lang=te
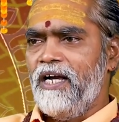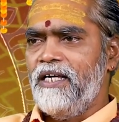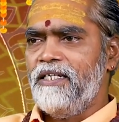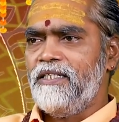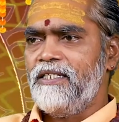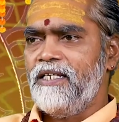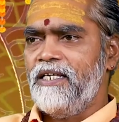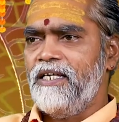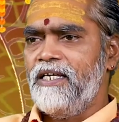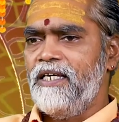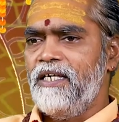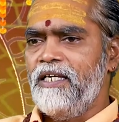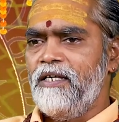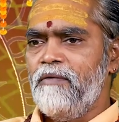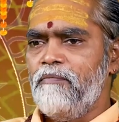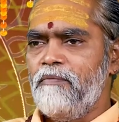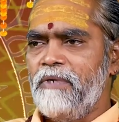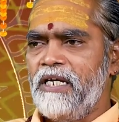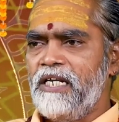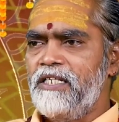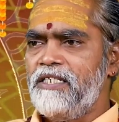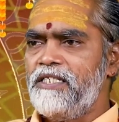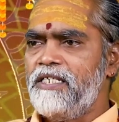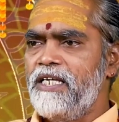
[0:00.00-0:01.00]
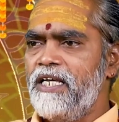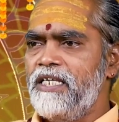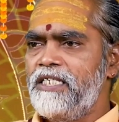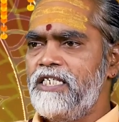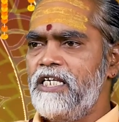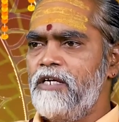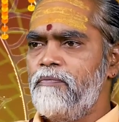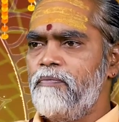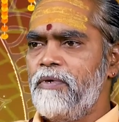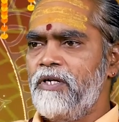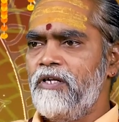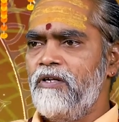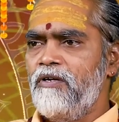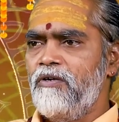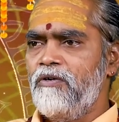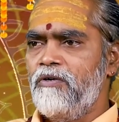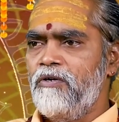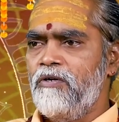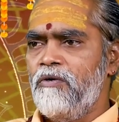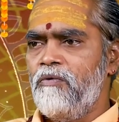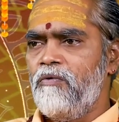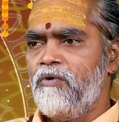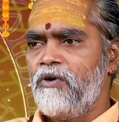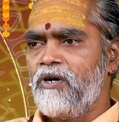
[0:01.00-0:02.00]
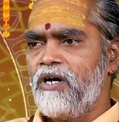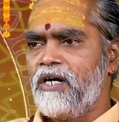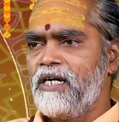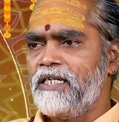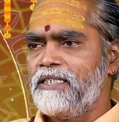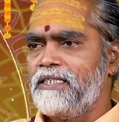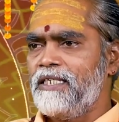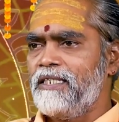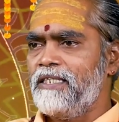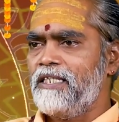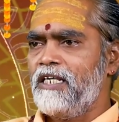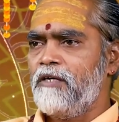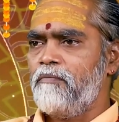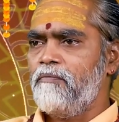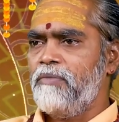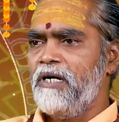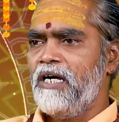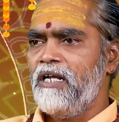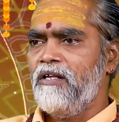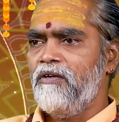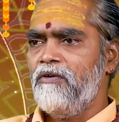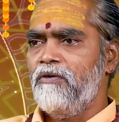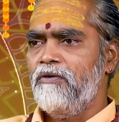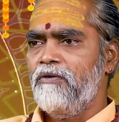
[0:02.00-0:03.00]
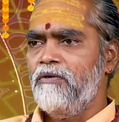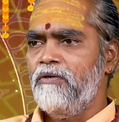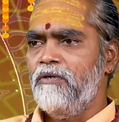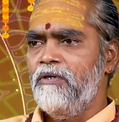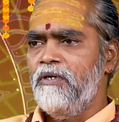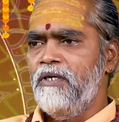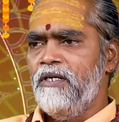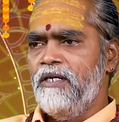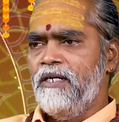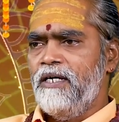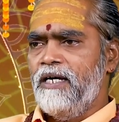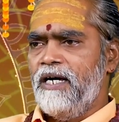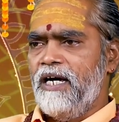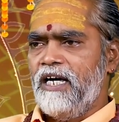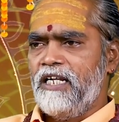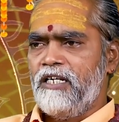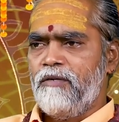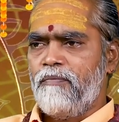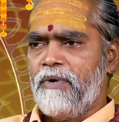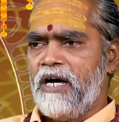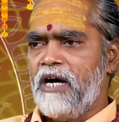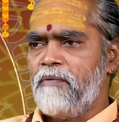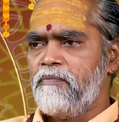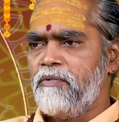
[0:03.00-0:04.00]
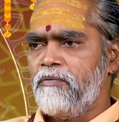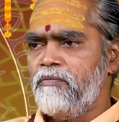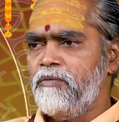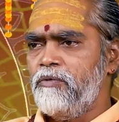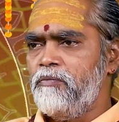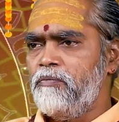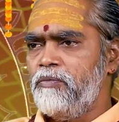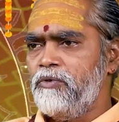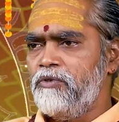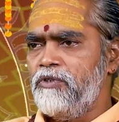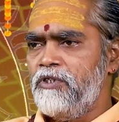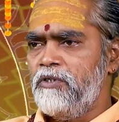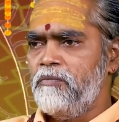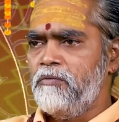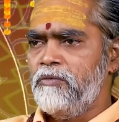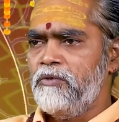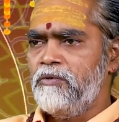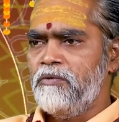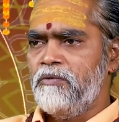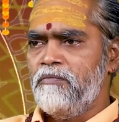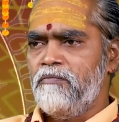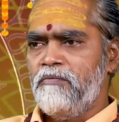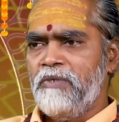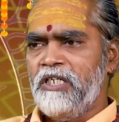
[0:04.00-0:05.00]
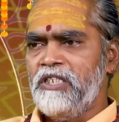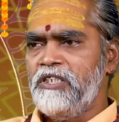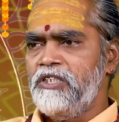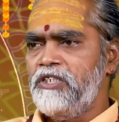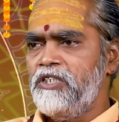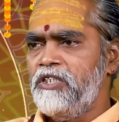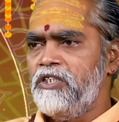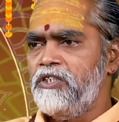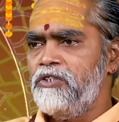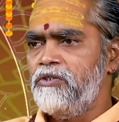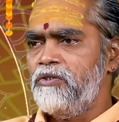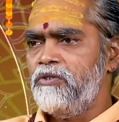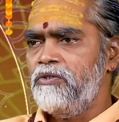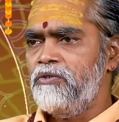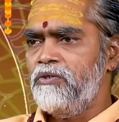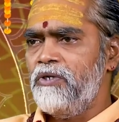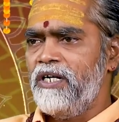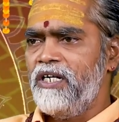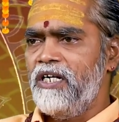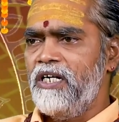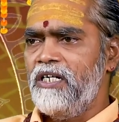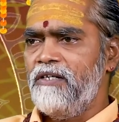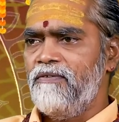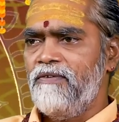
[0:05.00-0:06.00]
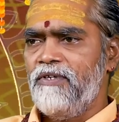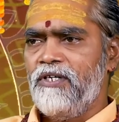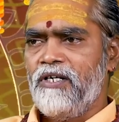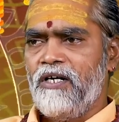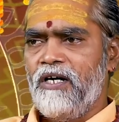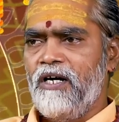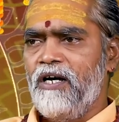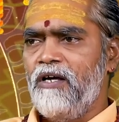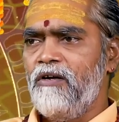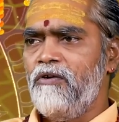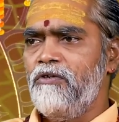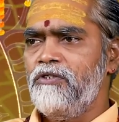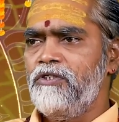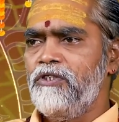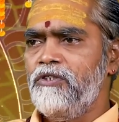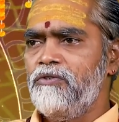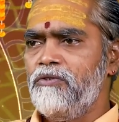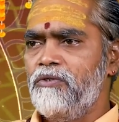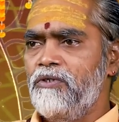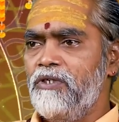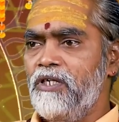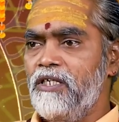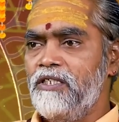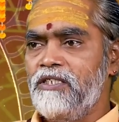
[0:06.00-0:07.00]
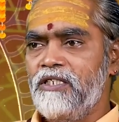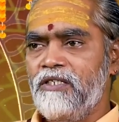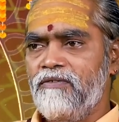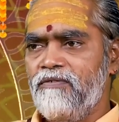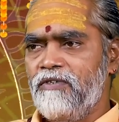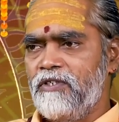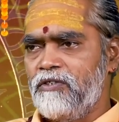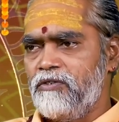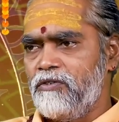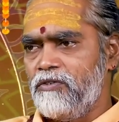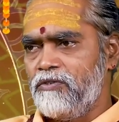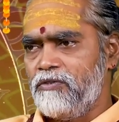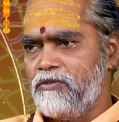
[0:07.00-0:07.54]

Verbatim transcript: అయితే మనం చేసే పనిలో ఒక్కొక్క సందర్భాలలో అది పాపము పుణ్యము మంచి చెడు అనేటువంటి ఆలోచించకుండా చేయవలసి